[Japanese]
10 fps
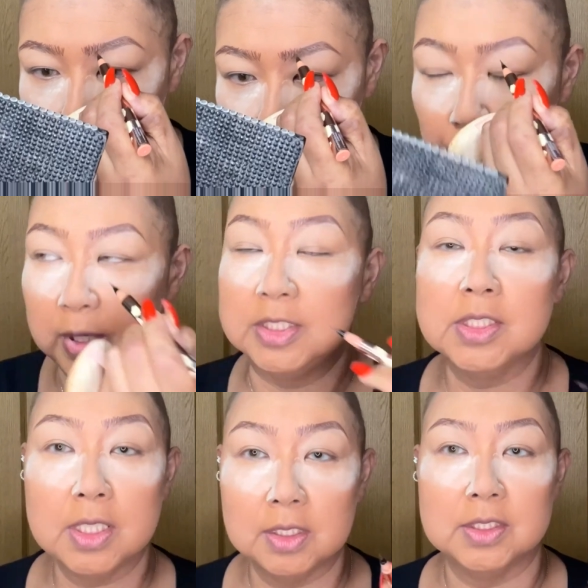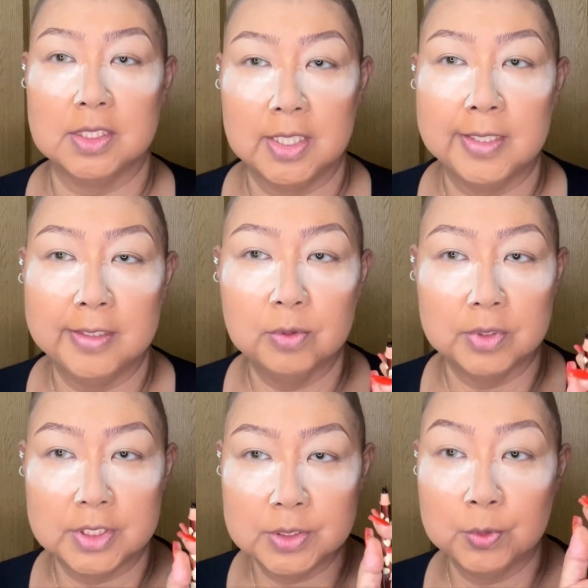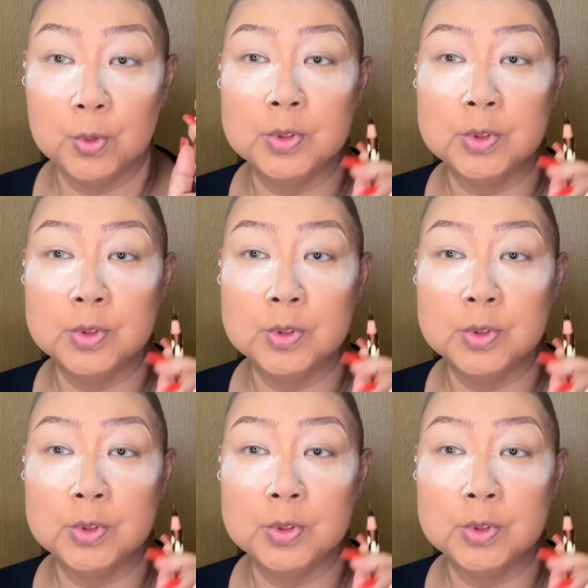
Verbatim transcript: もう暑かったじゃない。なのですごい